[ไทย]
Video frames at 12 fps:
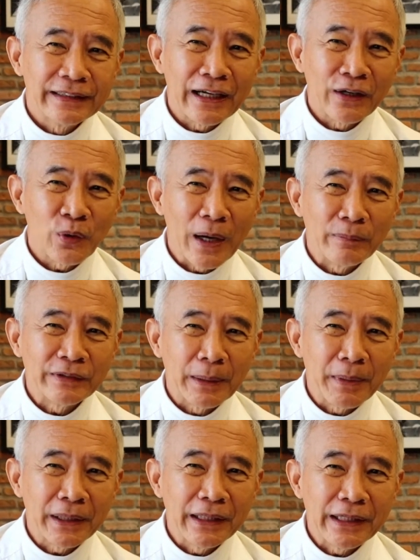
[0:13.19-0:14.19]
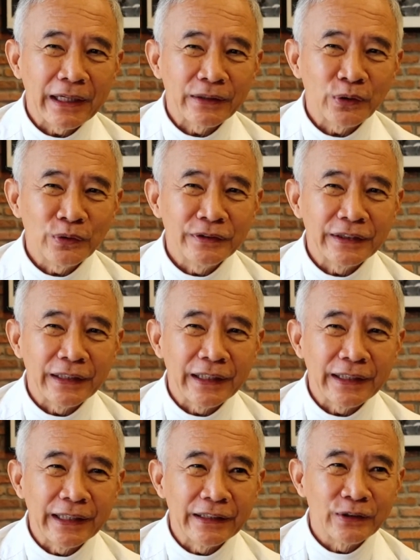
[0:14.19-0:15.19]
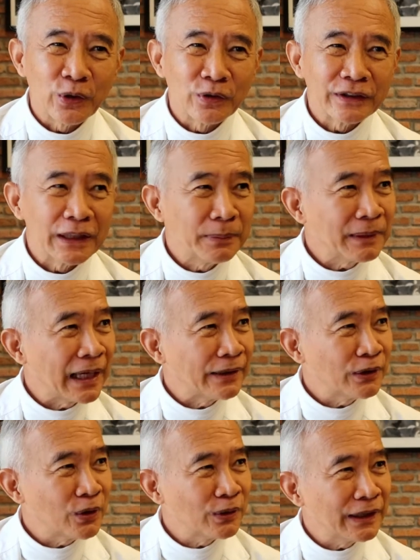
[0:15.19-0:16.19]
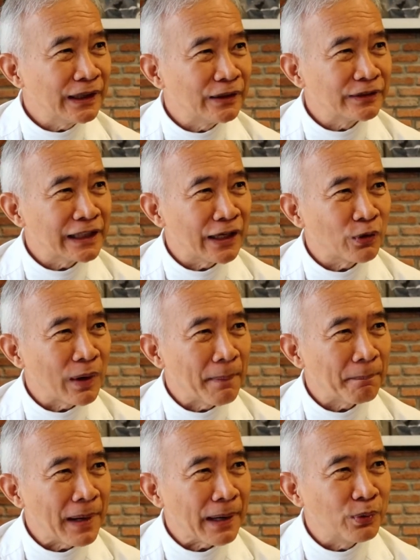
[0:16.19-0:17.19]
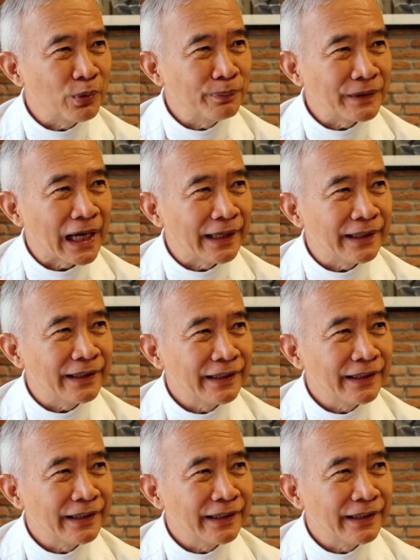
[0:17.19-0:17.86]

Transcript: สร้างความสามัคคีกระตุ้นเศรษฐกิจส่งเสริมการท่องเที่ยว สร้างความภาคภูมิใจ